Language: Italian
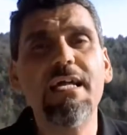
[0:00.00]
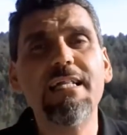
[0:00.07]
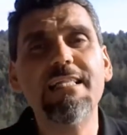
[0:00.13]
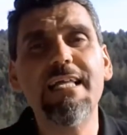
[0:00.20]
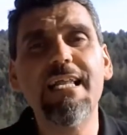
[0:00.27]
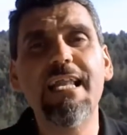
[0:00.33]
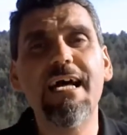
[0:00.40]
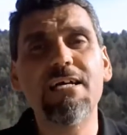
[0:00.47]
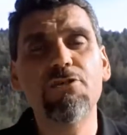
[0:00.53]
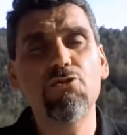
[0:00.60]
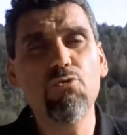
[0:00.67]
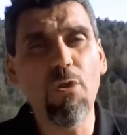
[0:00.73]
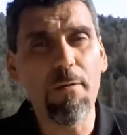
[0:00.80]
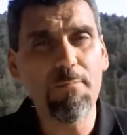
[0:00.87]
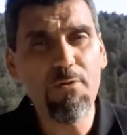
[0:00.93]
della
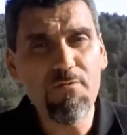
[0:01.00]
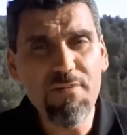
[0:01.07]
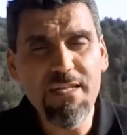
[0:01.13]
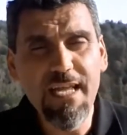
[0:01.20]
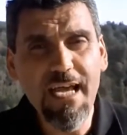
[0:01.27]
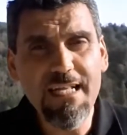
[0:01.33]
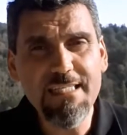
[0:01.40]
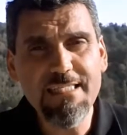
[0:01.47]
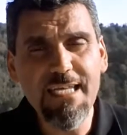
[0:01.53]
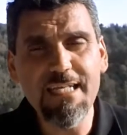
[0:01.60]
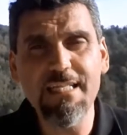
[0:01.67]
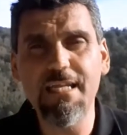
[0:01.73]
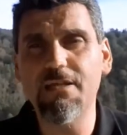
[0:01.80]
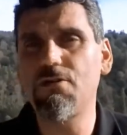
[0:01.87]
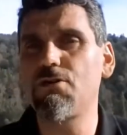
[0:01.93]
sua provenienza
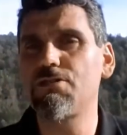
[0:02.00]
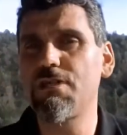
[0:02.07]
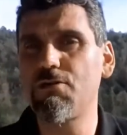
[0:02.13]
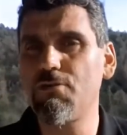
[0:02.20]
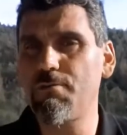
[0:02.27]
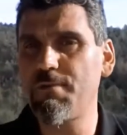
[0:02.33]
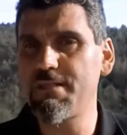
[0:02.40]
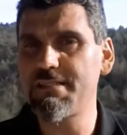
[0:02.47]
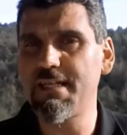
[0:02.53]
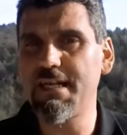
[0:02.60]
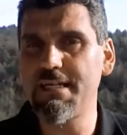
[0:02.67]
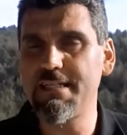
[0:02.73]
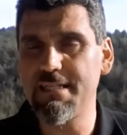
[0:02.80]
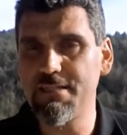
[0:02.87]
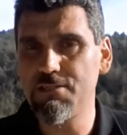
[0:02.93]
e delle cose a cui
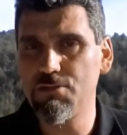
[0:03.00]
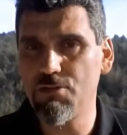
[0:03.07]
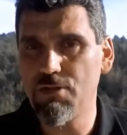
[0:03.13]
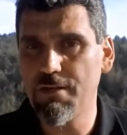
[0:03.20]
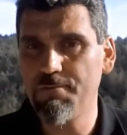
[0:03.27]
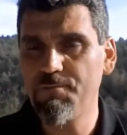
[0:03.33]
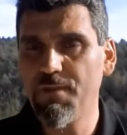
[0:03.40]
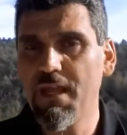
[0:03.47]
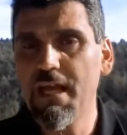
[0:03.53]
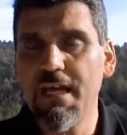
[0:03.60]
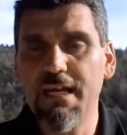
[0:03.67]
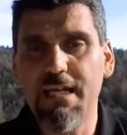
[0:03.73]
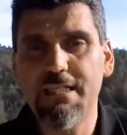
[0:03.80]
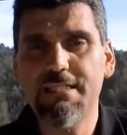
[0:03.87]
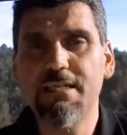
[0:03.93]
prestare attenzione.
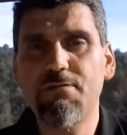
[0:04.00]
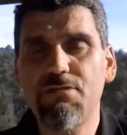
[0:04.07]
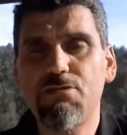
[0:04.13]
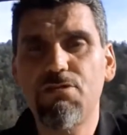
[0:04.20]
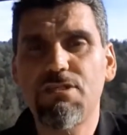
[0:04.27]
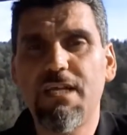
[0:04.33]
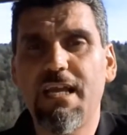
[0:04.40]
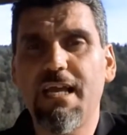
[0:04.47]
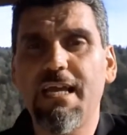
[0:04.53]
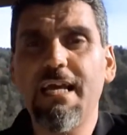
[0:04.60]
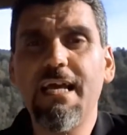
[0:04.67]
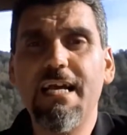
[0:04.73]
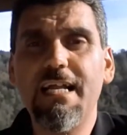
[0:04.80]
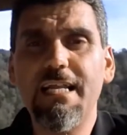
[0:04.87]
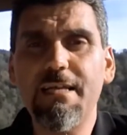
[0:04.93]
Grazie a questo sarai
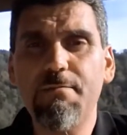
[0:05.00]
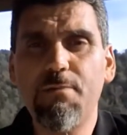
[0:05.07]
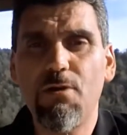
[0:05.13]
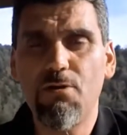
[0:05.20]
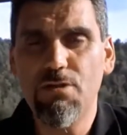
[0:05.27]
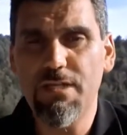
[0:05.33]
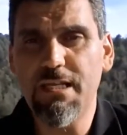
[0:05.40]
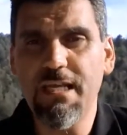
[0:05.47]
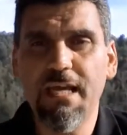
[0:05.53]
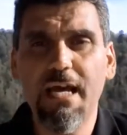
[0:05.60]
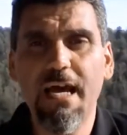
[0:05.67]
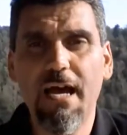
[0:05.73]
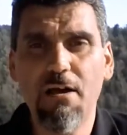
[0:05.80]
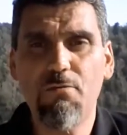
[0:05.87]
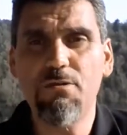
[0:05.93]
libero di
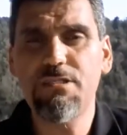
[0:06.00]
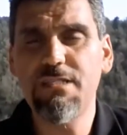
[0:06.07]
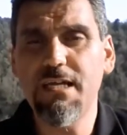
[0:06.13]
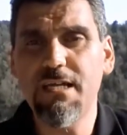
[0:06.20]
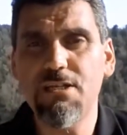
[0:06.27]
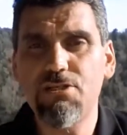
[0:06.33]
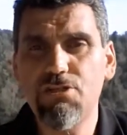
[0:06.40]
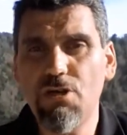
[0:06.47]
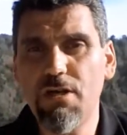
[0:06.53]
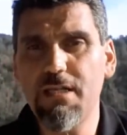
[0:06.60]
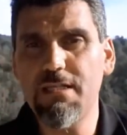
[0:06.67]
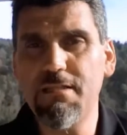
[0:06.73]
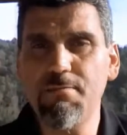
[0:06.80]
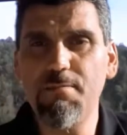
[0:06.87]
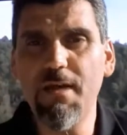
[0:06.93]
acquistare ciò
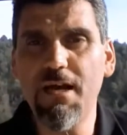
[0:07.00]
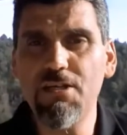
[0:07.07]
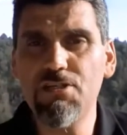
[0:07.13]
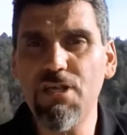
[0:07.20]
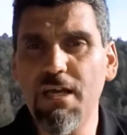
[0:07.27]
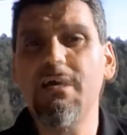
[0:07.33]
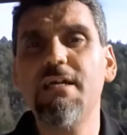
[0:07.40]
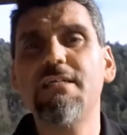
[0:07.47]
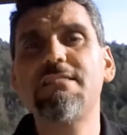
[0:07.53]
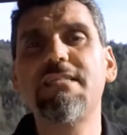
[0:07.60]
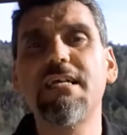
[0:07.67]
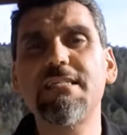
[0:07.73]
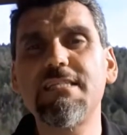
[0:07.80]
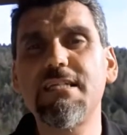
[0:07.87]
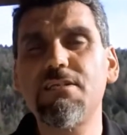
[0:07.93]
che ti piace
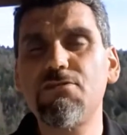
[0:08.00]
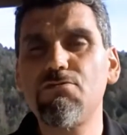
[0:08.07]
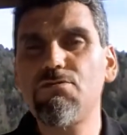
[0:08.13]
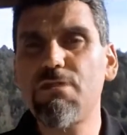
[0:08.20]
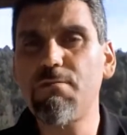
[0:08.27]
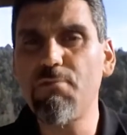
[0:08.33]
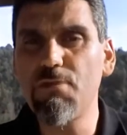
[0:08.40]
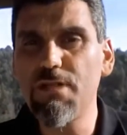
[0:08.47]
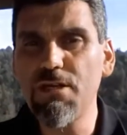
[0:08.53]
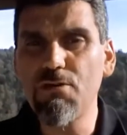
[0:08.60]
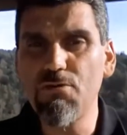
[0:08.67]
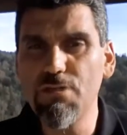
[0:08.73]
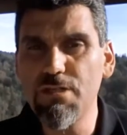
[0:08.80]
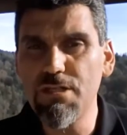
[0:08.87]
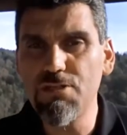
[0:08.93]
senza nessun
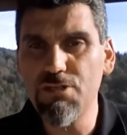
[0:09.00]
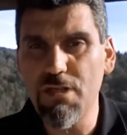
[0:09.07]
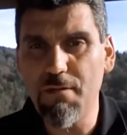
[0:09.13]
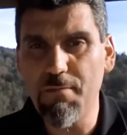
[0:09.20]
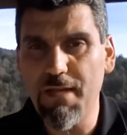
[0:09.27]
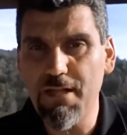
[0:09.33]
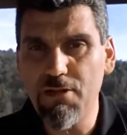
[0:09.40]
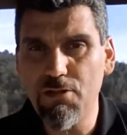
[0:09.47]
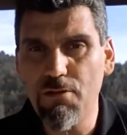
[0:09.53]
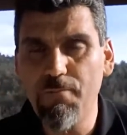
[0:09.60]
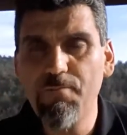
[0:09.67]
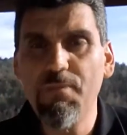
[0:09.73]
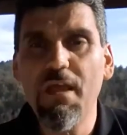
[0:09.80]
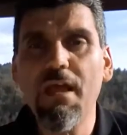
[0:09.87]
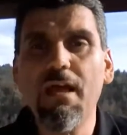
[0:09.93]
tipo di
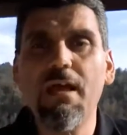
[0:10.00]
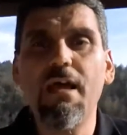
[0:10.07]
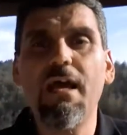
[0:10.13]
condizionamento.